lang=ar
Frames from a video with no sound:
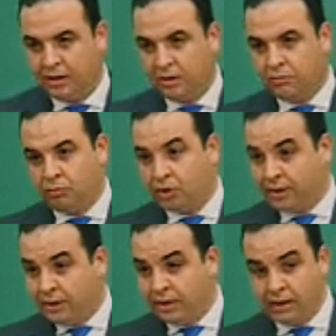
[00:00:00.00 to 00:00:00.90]

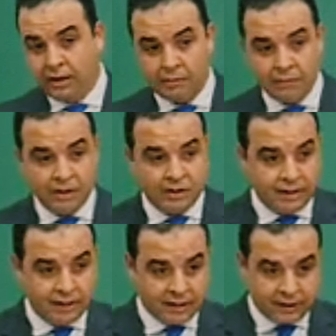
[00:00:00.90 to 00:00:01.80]
بجديه من اجل
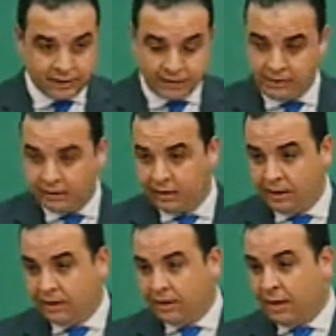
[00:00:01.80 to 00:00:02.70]
دراسه
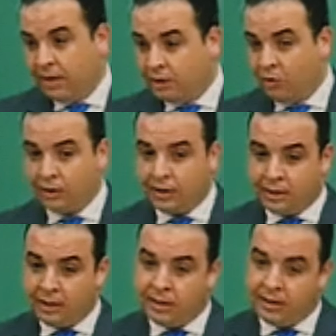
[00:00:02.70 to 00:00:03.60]
لانه عطي
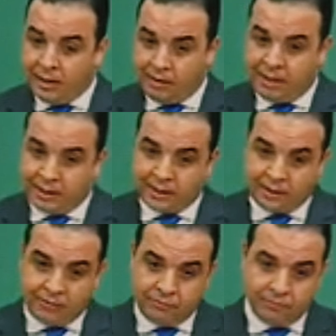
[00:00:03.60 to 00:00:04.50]
الدعم اللي
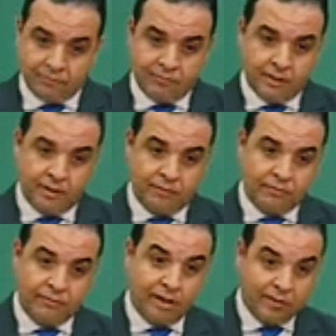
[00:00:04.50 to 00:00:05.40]
تعطى في, في,
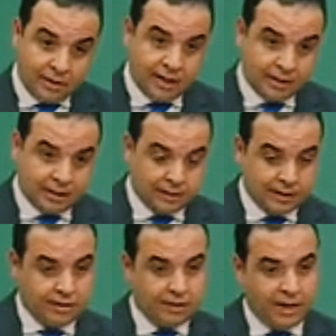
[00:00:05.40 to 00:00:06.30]
في ابريل تعطى
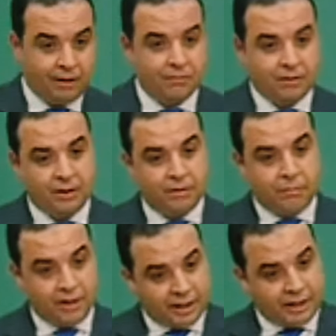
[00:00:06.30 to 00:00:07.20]
الدعم
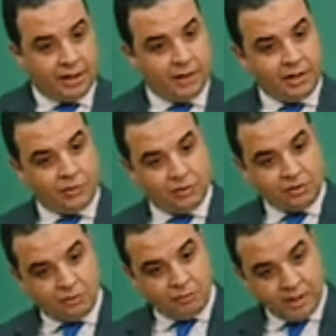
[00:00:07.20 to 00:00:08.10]
بناء على واحد
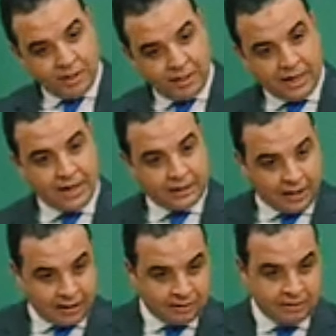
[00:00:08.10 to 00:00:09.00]
المستوى معين ديال
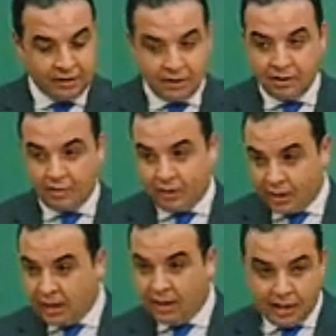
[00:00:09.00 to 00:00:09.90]
الاسعار
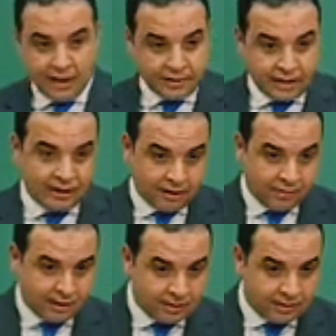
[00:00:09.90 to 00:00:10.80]
ولكن الان الاسعار ارتفعت